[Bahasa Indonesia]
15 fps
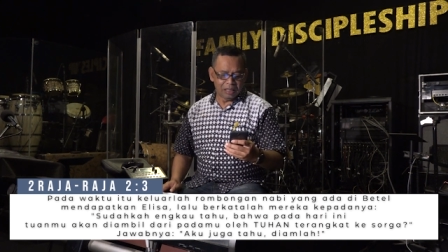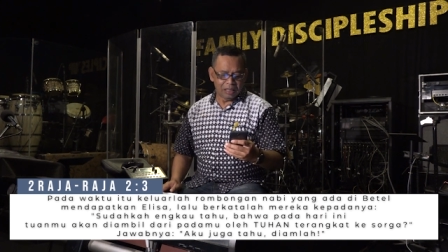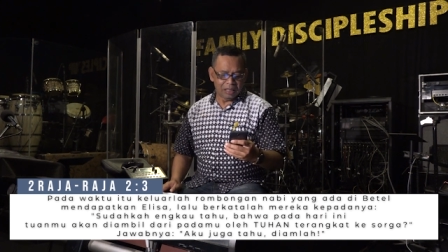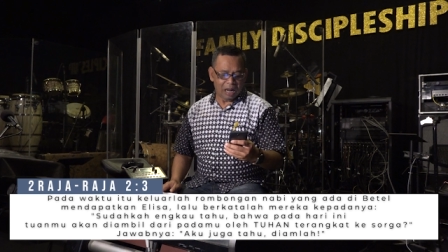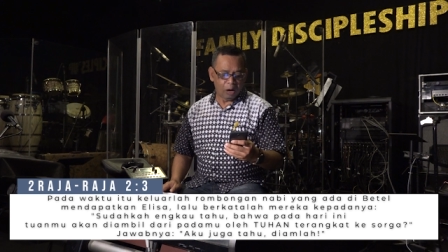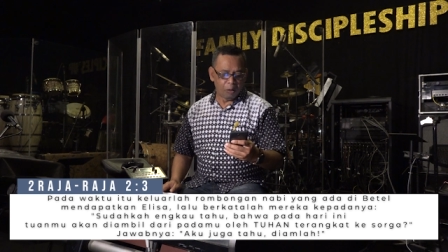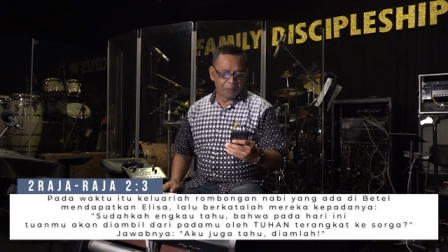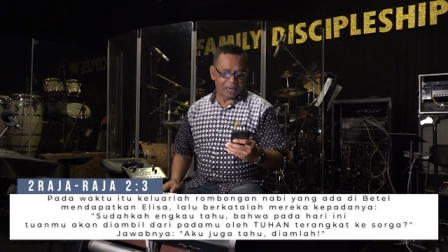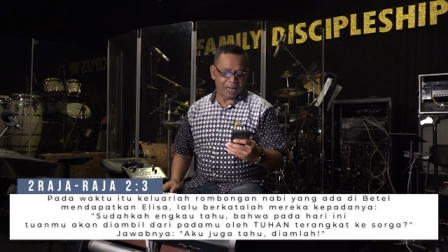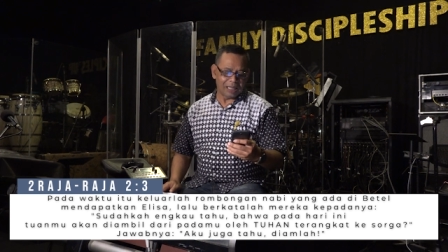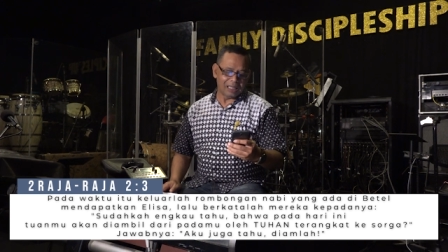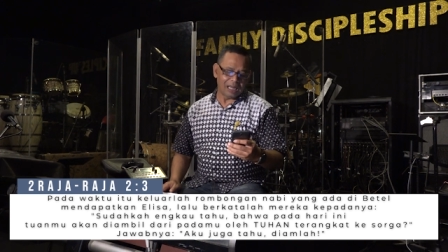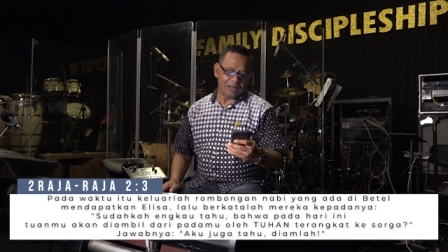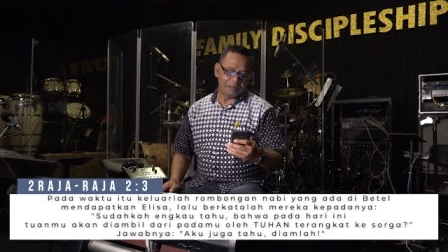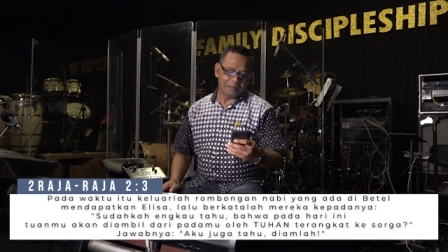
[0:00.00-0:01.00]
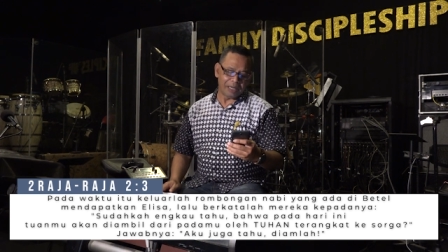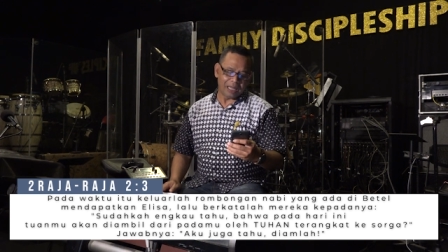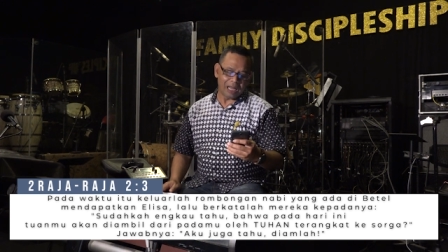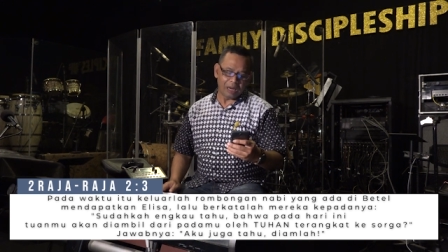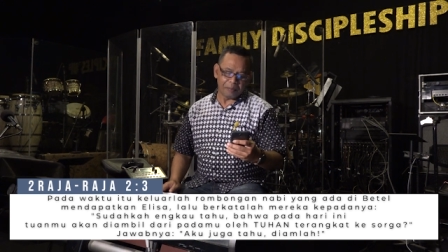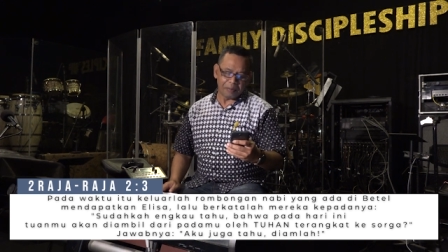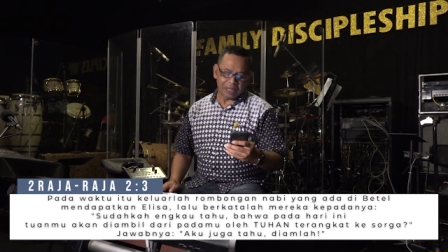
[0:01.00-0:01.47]
Lalu berkatalah
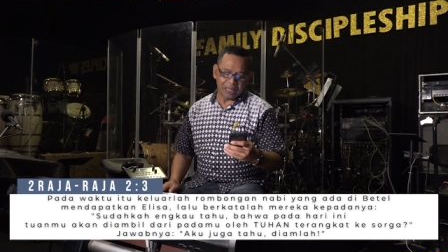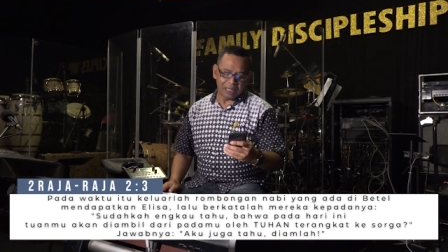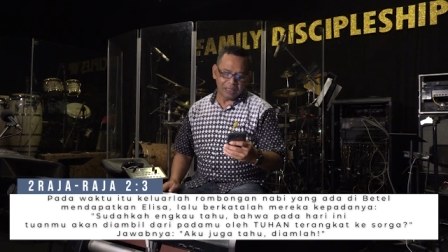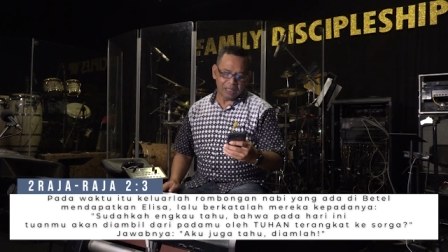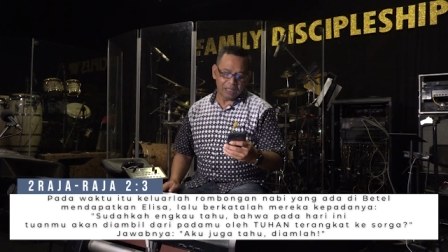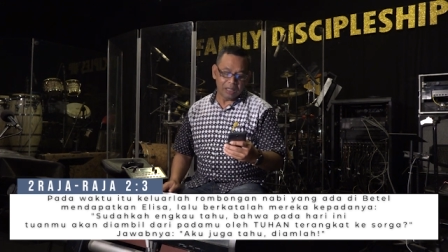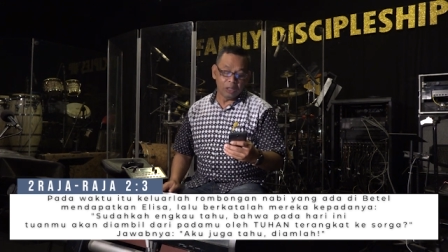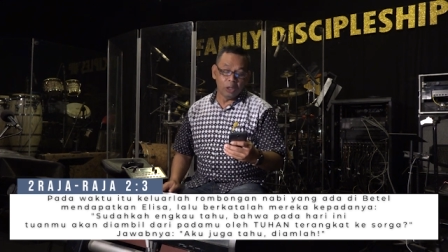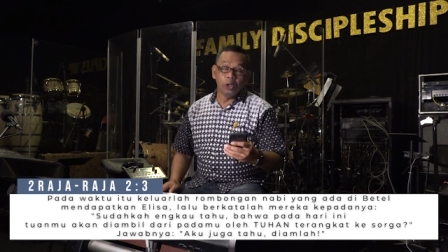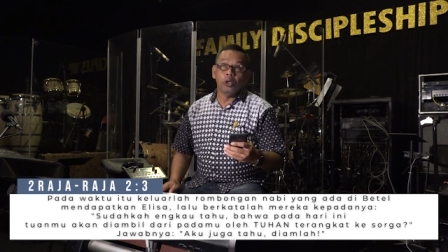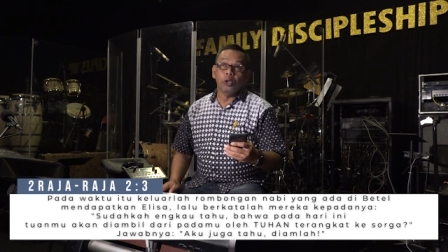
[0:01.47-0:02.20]
mereka kepadanya,